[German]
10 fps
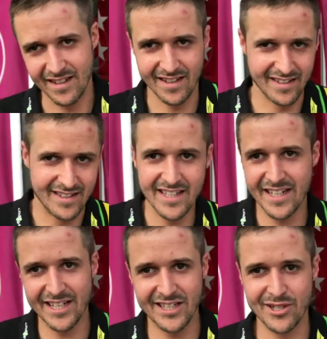äh, die
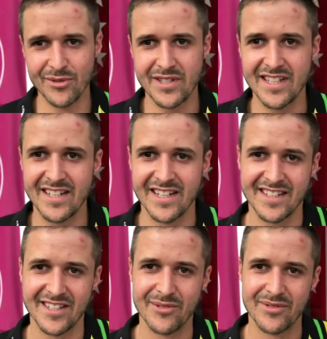Richtung und die
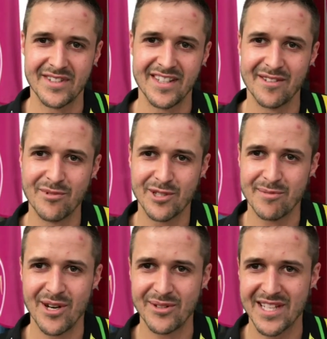Richtung und da äh, muss
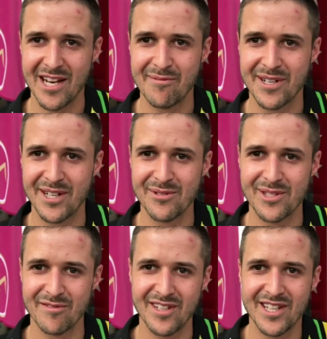man halt selber
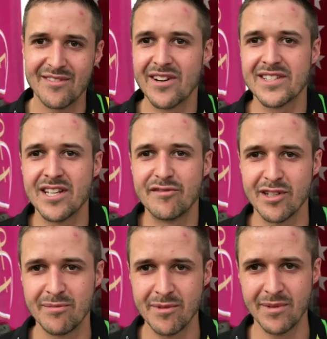herausfinden, was hilft
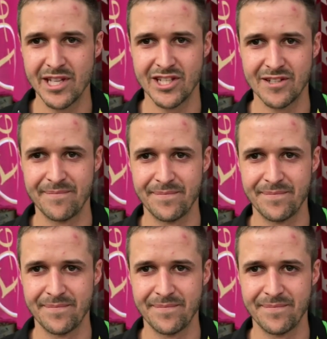einem am meisten.